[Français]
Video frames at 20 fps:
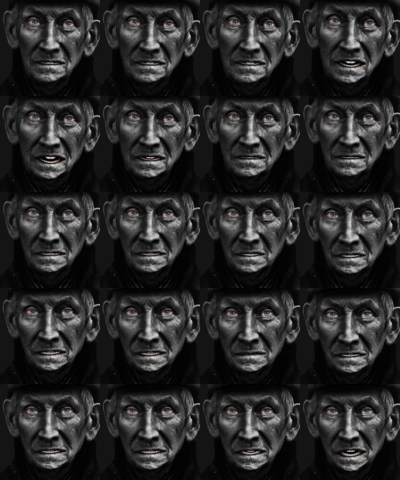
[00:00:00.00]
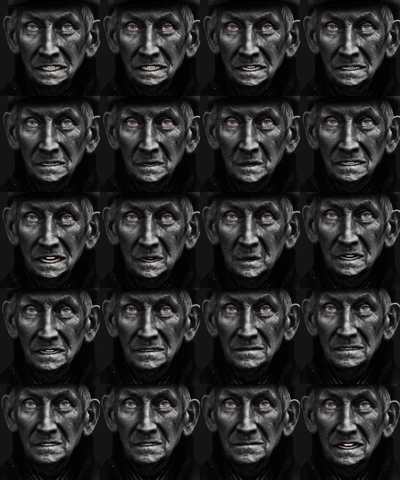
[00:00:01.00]
Beaucoup de nos concitoyens
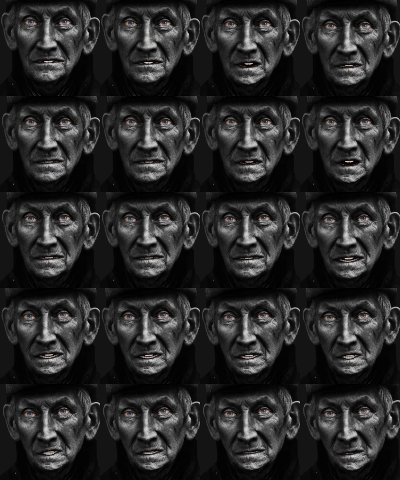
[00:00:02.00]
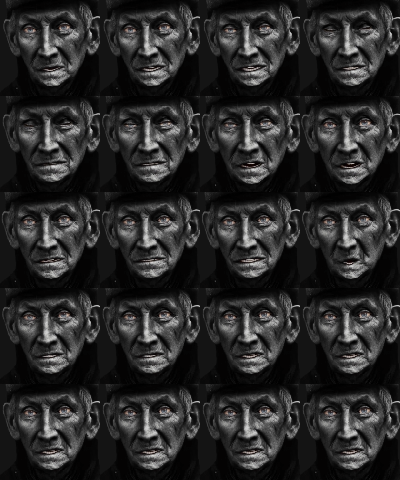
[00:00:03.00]
n'ont pas encore fait leur choix et pensent